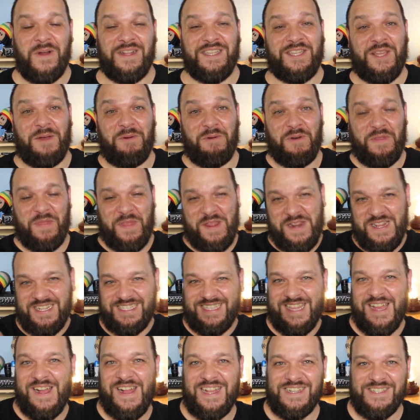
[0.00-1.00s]
cuanto, a voz en
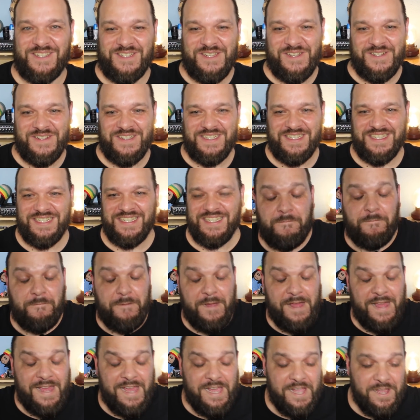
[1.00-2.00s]
esta ocasión,
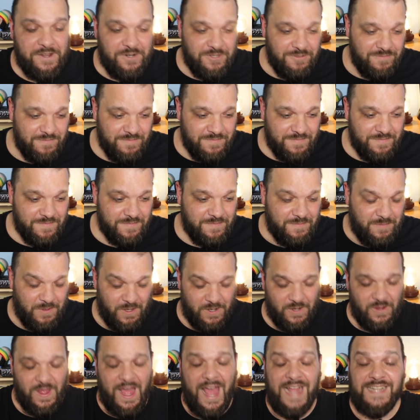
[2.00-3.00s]
pero
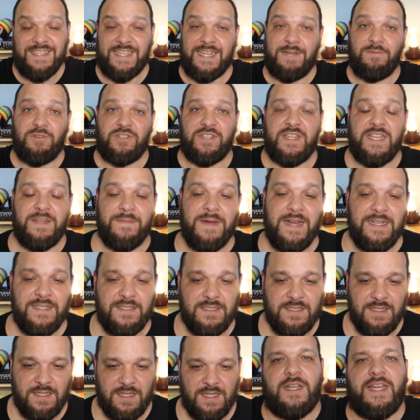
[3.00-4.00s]
bueno, ahí tenemos a
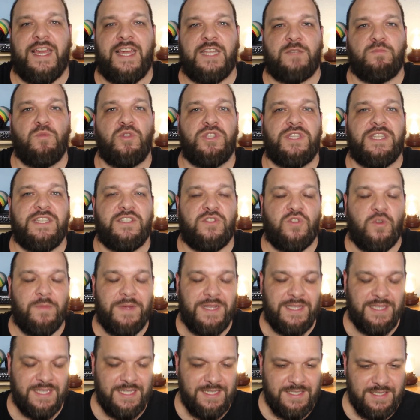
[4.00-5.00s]
Dimas, que es
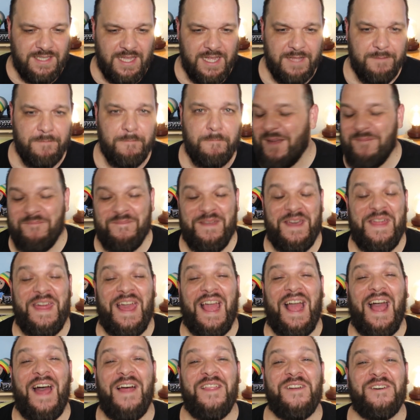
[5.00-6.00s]
multiinstrumentista. Me ha
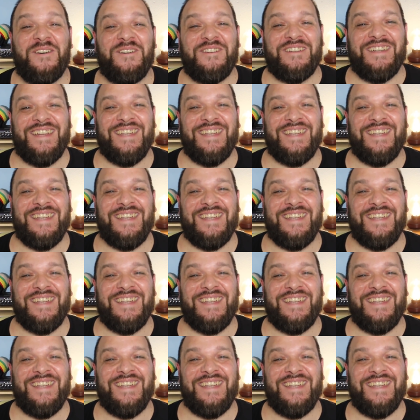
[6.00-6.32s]
dejado